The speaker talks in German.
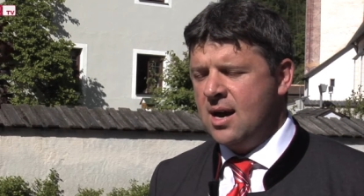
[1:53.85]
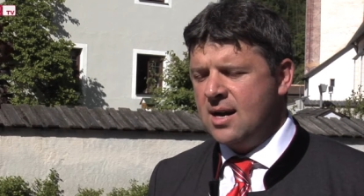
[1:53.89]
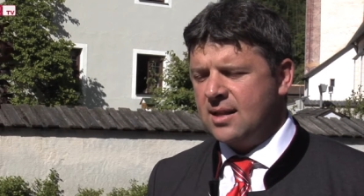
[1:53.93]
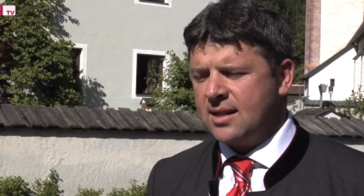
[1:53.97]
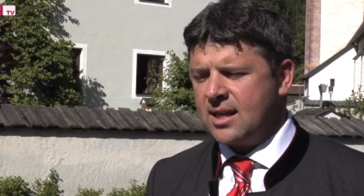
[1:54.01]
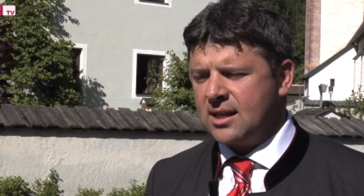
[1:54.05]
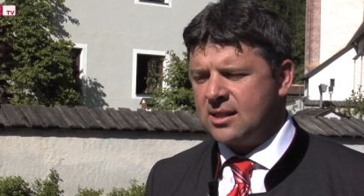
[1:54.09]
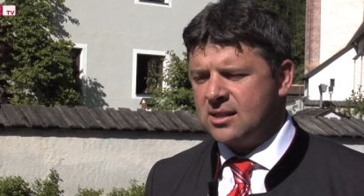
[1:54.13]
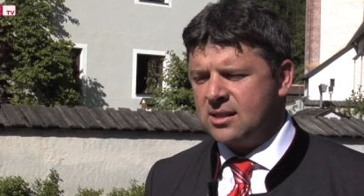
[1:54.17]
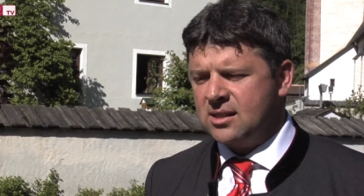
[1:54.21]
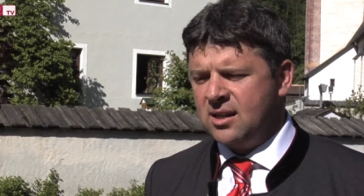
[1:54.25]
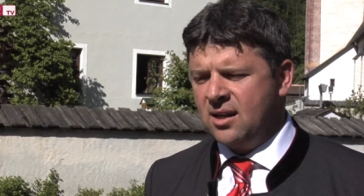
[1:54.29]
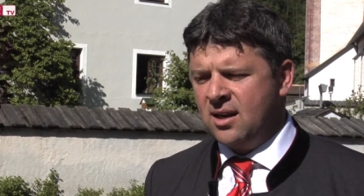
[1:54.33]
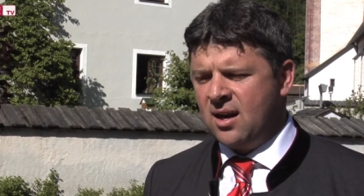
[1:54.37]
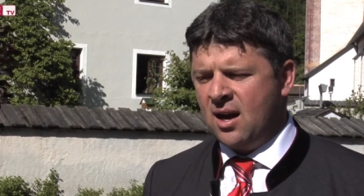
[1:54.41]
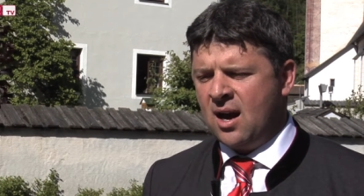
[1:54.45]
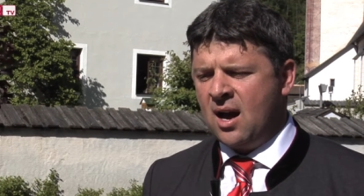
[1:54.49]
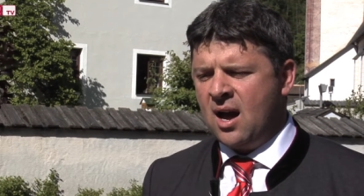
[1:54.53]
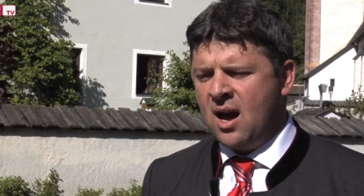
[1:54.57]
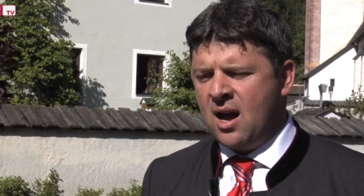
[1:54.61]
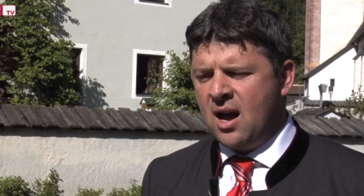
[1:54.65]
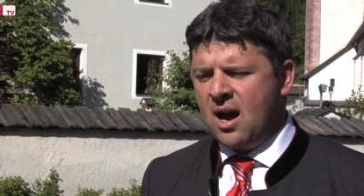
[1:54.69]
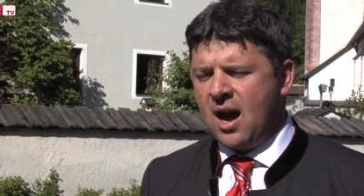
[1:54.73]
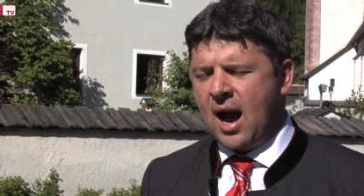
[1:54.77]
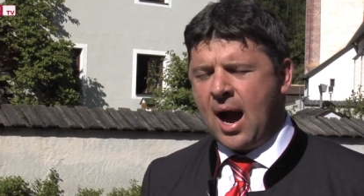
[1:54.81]
dass die
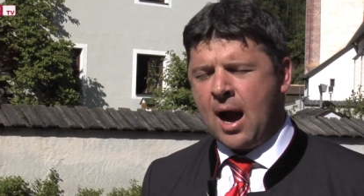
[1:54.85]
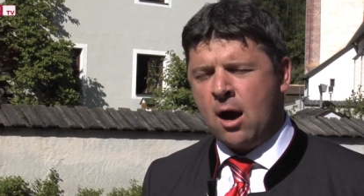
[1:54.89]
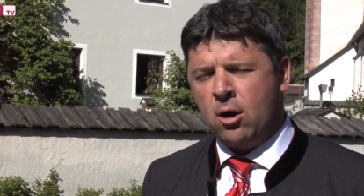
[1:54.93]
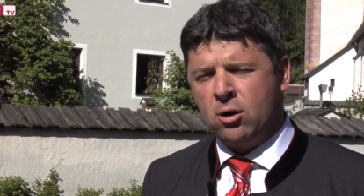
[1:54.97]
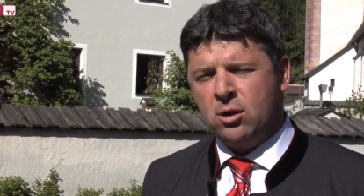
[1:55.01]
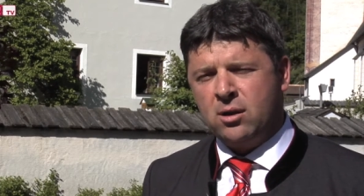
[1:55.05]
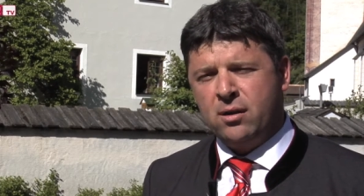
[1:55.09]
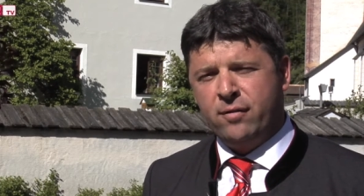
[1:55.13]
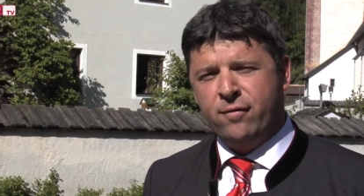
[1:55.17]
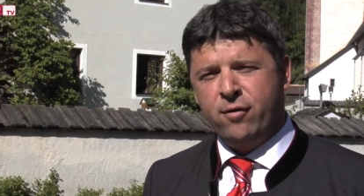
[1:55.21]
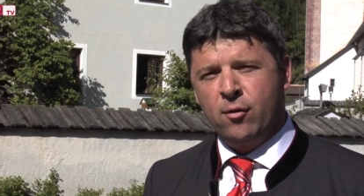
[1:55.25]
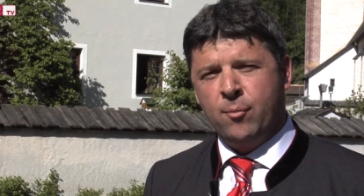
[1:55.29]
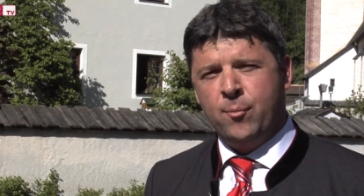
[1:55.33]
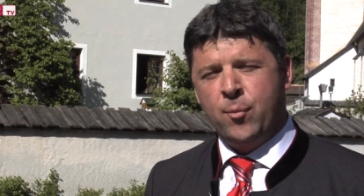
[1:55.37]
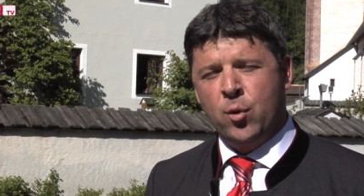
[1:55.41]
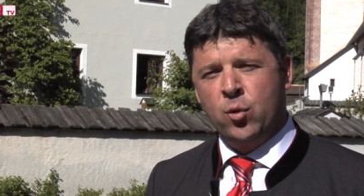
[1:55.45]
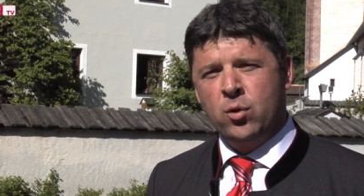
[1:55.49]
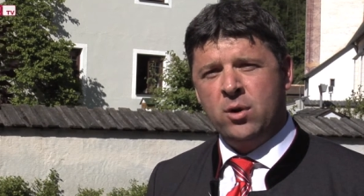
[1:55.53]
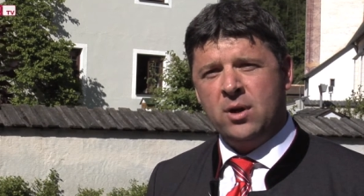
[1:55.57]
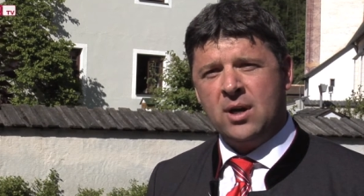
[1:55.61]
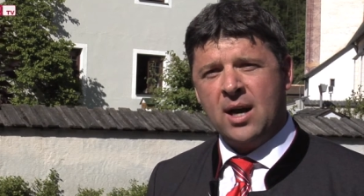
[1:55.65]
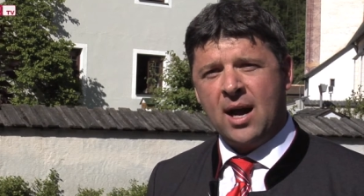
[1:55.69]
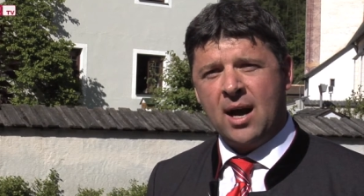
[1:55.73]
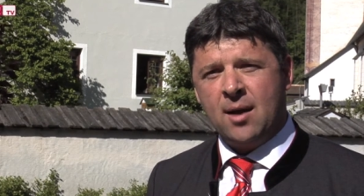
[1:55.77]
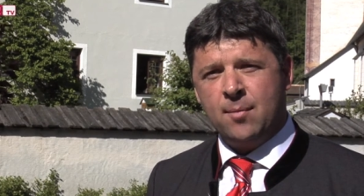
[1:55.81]
auch die
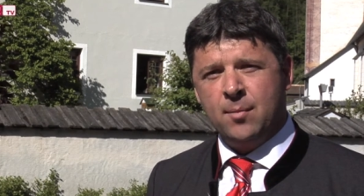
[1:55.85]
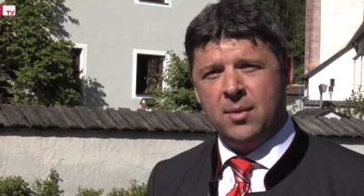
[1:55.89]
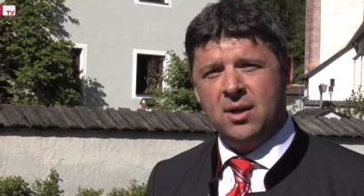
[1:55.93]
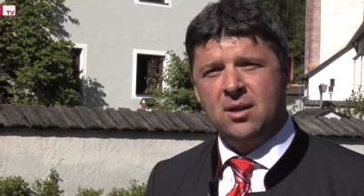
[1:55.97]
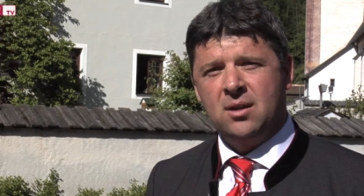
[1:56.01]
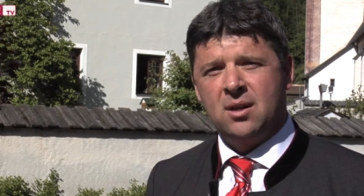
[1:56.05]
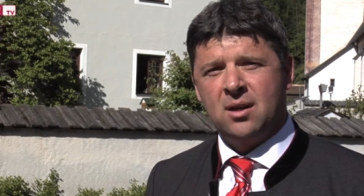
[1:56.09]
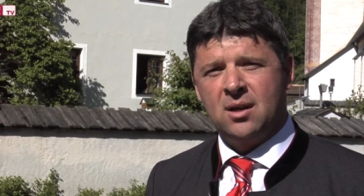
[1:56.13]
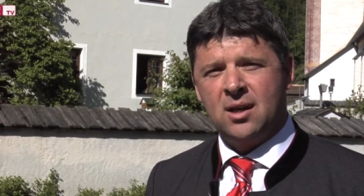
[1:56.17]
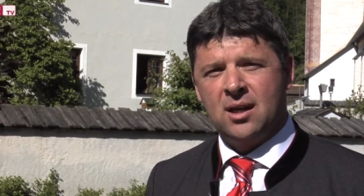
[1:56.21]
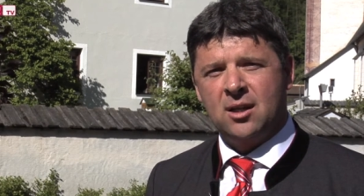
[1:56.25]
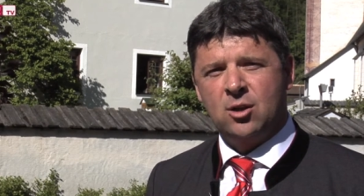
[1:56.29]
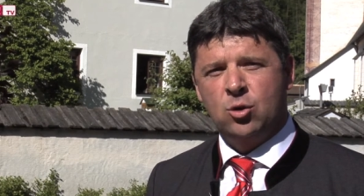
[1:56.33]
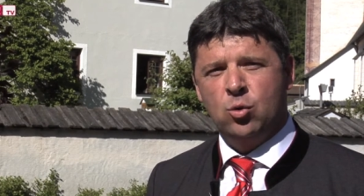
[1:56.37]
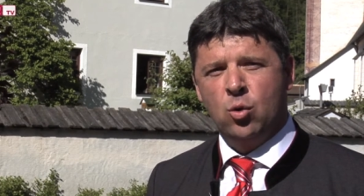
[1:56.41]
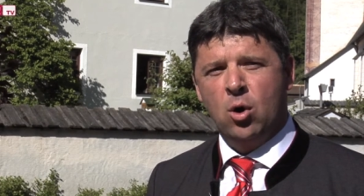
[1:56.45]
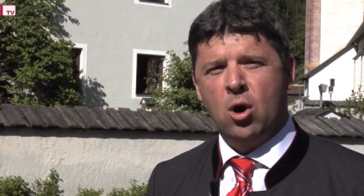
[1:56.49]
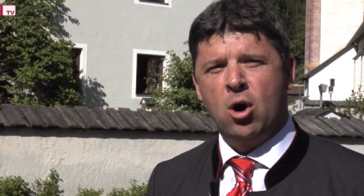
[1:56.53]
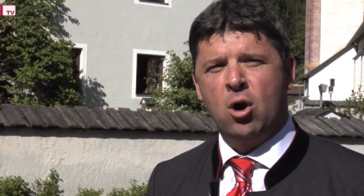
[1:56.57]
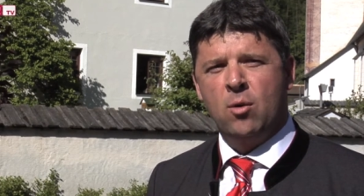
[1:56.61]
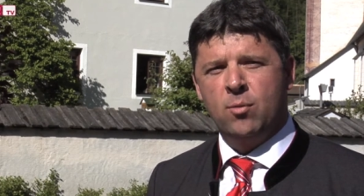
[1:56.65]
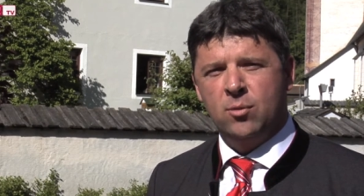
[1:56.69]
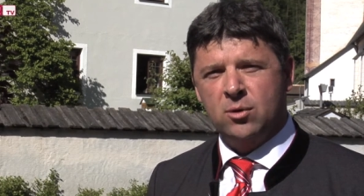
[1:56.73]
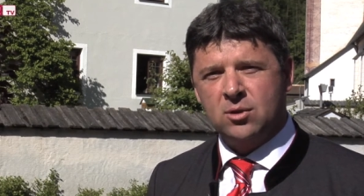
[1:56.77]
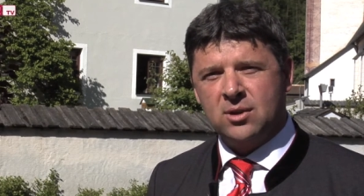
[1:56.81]
Verbundenheit mit der Natur
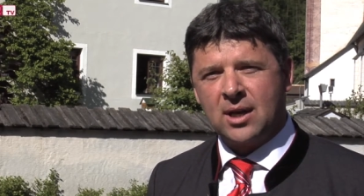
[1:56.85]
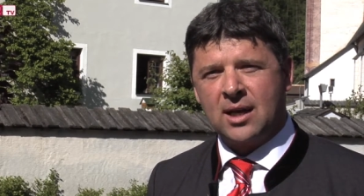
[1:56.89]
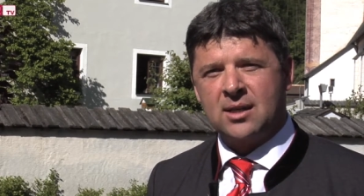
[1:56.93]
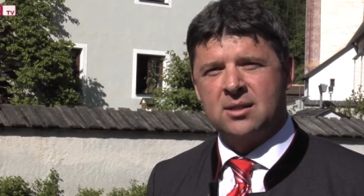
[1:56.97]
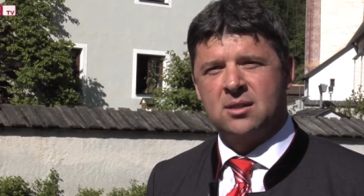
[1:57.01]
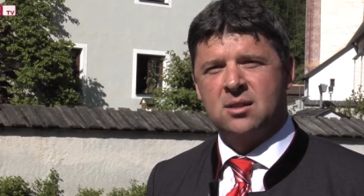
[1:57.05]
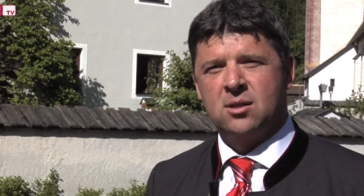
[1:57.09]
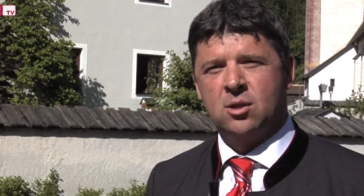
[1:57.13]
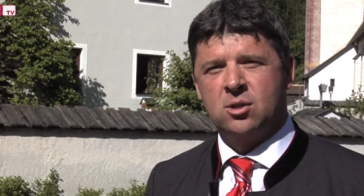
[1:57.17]
haben und dass